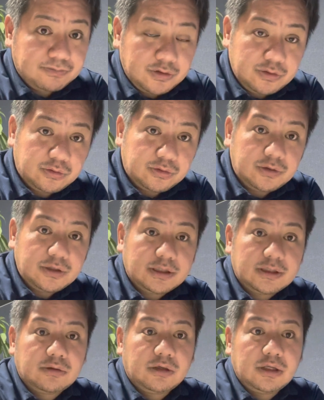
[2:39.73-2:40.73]
いうことになっ
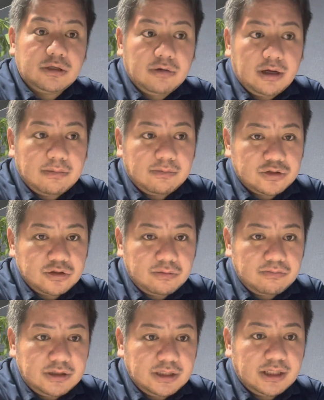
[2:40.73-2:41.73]
た時にはもちろん
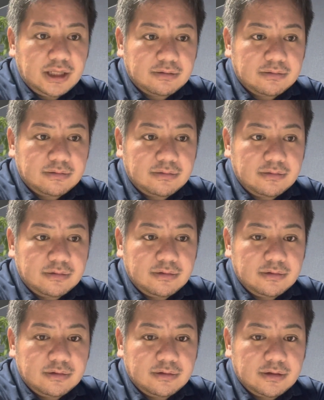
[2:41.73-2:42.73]
みんな
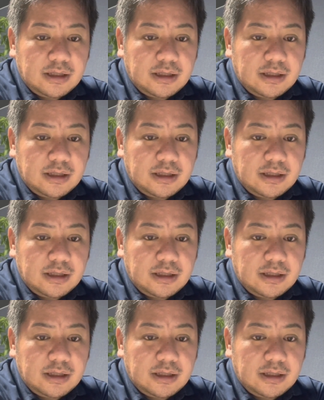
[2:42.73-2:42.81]
でっ